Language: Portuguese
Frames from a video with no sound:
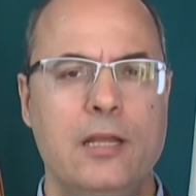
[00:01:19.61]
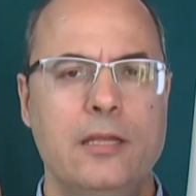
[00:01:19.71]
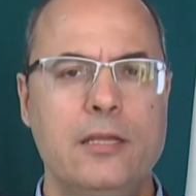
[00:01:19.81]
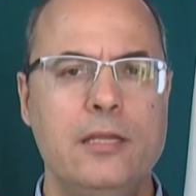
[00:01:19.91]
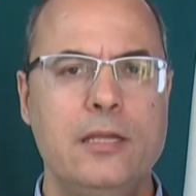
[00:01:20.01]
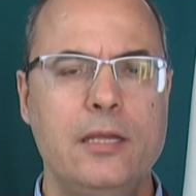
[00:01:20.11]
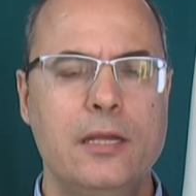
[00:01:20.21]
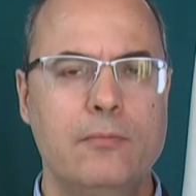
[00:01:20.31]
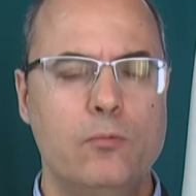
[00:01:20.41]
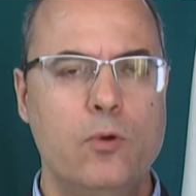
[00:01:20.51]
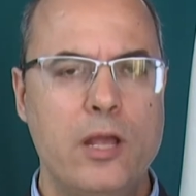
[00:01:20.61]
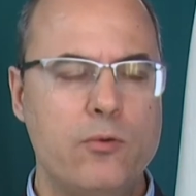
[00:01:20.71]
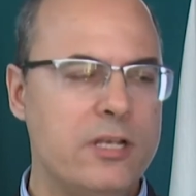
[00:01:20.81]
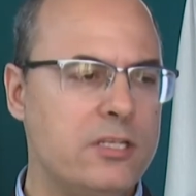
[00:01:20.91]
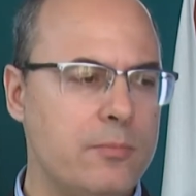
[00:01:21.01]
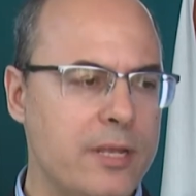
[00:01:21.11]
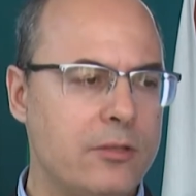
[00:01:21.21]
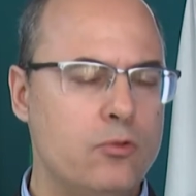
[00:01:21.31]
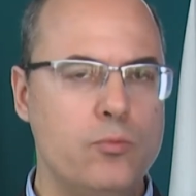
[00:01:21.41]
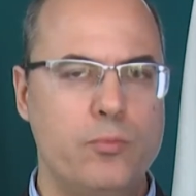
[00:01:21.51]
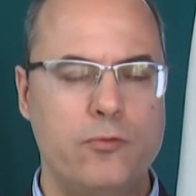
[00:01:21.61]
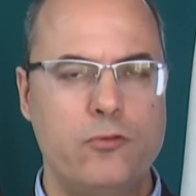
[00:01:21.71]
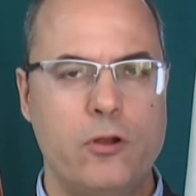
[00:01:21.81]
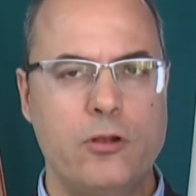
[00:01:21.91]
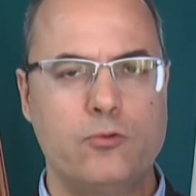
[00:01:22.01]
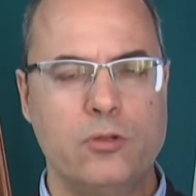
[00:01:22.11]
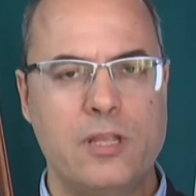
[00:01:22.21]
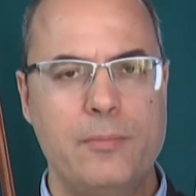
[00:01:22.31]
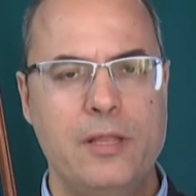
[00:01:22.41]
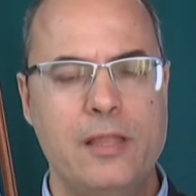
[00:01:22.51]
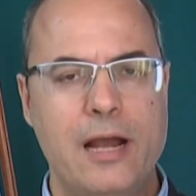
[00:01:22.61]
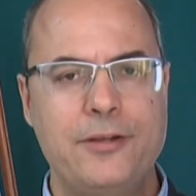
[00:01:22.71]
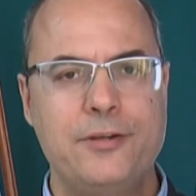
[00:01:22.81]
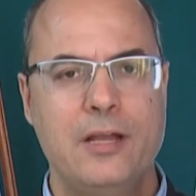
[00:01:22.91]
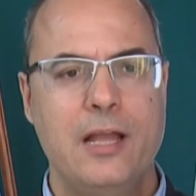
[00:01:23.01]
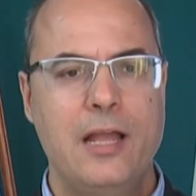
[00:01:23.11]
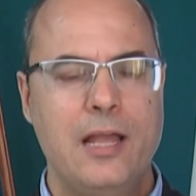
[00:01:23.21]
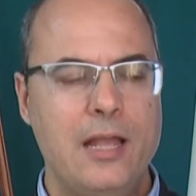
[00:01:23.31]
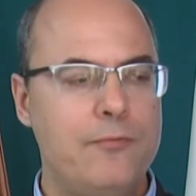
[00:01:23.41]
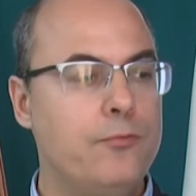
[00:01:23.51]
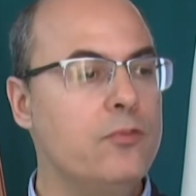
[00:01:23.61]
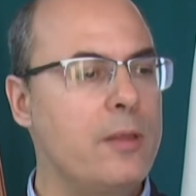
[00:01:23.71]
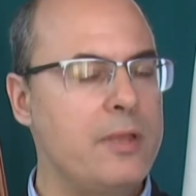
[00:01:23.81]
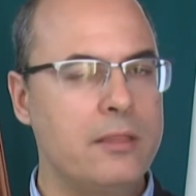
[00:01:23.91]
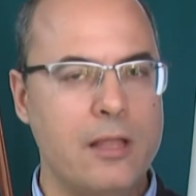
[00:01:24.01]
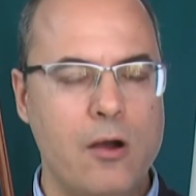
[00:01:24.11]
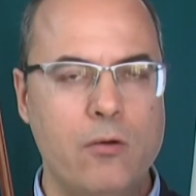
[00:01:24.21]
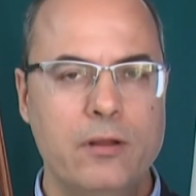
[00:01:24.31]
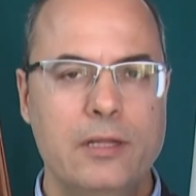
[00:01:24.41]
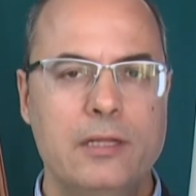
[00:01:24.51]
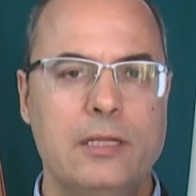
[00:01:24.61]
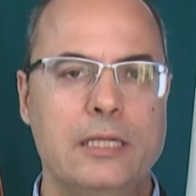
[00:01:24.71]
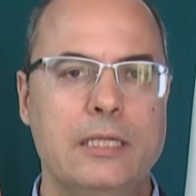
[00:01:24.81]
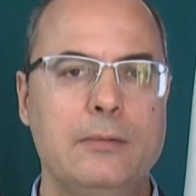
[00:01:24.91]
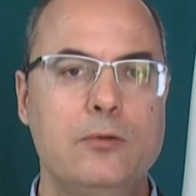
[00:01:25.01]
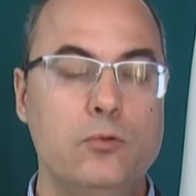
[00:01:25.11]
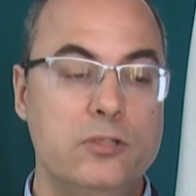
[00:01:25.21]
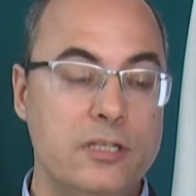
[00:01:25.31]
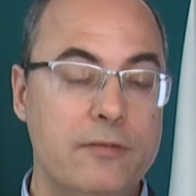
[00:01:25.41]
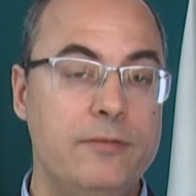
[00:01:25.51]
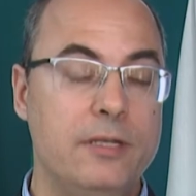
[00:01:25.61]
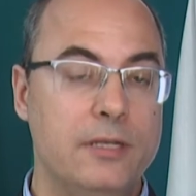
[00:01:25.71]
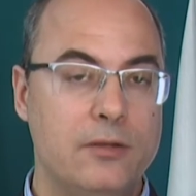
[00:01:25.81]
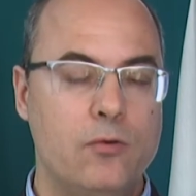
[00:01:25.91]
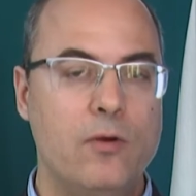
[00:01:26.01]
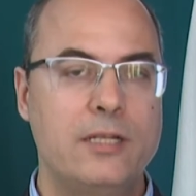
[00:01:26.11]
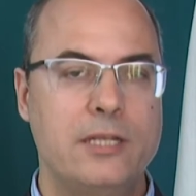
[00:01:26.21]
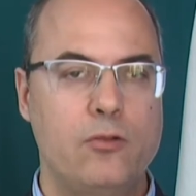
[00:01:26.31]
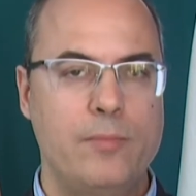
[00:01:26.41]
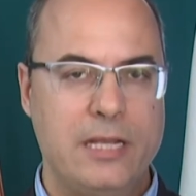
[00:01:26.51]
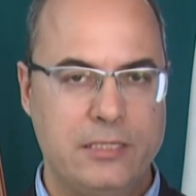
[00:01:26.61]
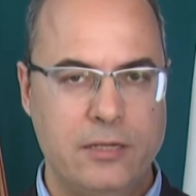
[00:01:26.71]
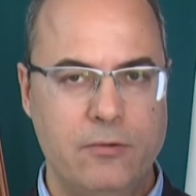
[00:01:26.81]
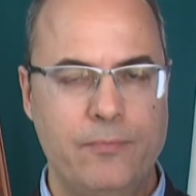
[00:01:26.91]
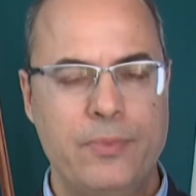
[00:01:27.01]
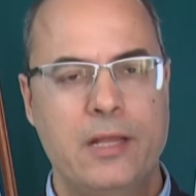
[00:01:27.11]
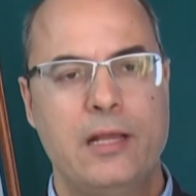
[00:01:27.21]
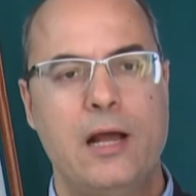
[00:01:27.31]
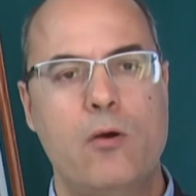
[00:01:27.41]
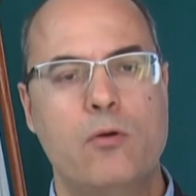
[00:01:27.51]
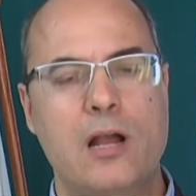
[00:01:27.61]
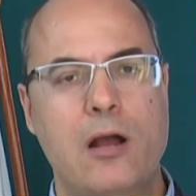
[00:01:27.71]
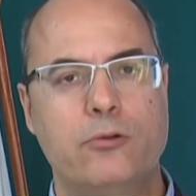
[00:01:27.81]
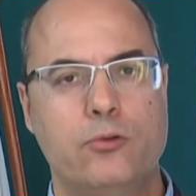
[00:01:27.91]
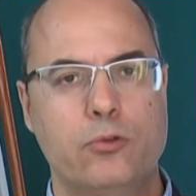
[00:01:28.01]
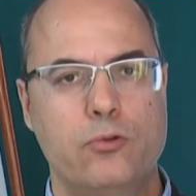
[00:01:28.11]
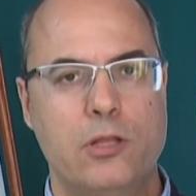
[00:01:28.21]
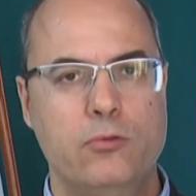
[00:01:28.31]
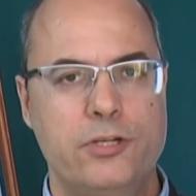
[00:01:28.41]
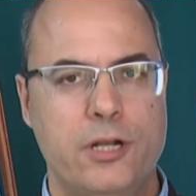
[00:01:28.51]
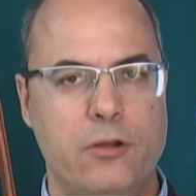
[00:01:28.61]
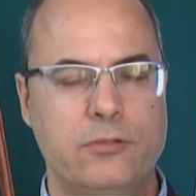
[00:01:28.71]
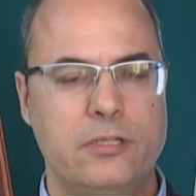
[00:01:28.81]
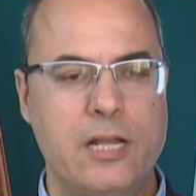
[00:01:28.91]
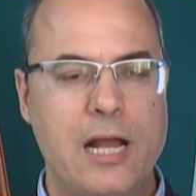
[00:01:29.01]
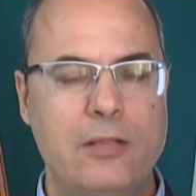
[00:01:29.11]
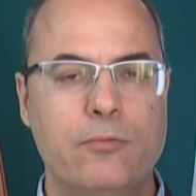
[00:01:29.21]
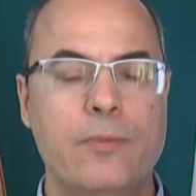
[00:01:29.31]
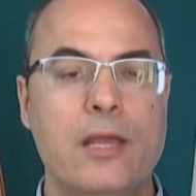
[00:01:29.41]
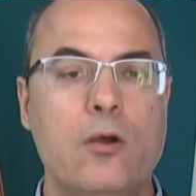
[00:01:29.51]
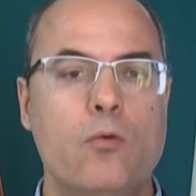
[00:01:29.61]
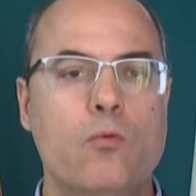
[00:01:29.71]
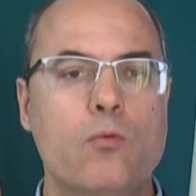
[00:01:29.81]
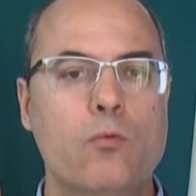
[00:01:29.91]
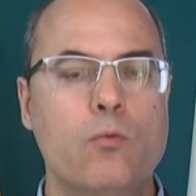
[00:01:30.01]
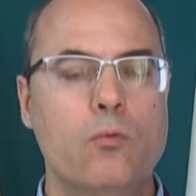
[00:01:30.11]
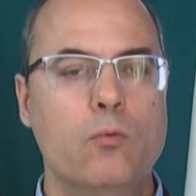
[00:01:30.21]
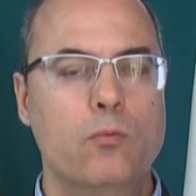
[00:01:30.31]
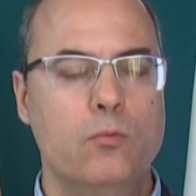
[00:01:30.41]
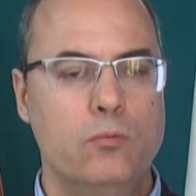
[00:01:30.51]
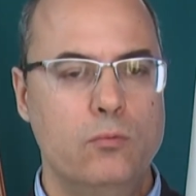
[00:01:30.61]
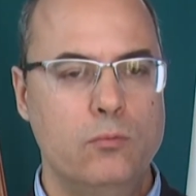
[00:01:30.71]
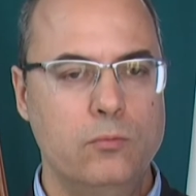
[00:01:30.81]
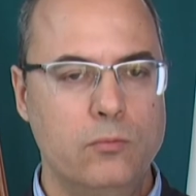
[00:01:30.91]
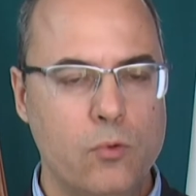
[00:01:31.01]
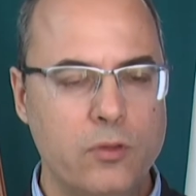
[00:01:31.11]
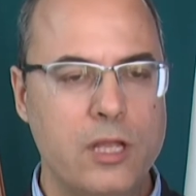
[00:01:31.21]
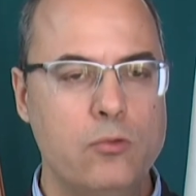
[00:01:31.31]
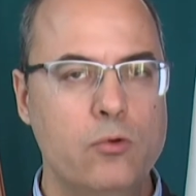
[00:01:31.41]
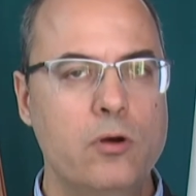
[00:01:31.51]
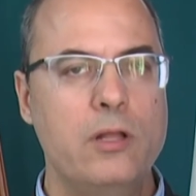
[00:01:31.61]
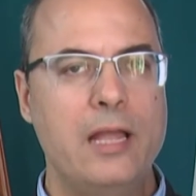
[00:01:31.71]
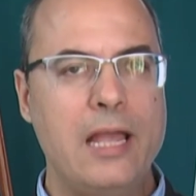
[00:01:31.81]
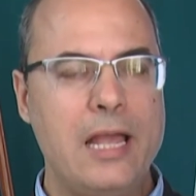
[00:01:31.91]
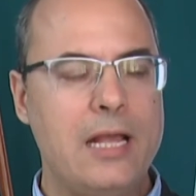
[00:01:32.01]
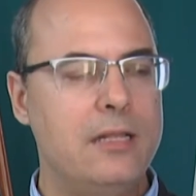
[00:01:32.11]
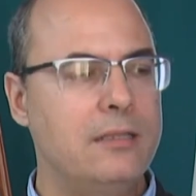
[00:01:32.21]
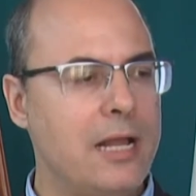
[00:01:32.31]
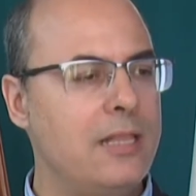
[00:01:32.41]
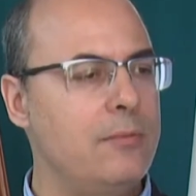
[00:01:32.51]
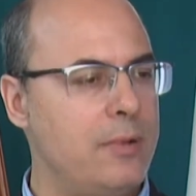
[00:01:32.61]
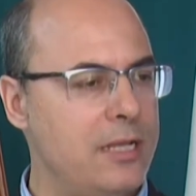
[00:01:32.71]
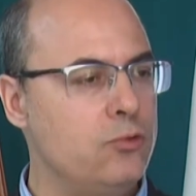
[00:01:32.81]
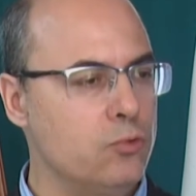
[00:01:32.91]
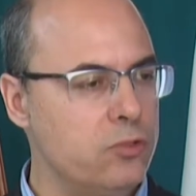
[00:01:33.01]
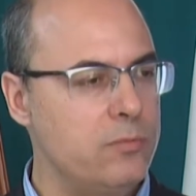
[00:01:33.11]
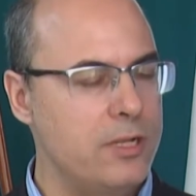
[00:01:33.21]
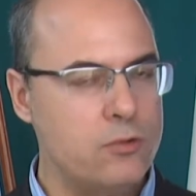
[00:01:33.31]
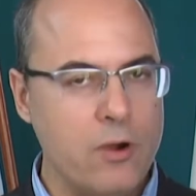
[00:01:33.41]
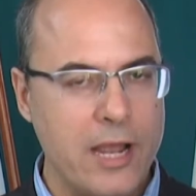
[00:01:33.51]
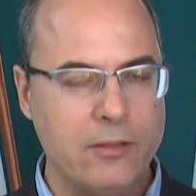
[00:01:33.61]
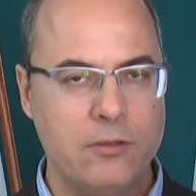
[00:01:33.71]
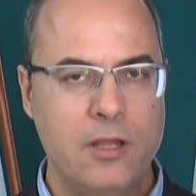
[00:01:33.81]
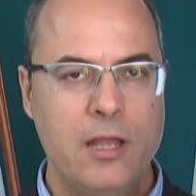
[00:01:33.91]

E o reconhecimento do profissional de contabilidade é fundamental, inclusive com essa nomeação ao cargo de controlador geral do Estado, um, um contador é nada mais justo, e mais correto.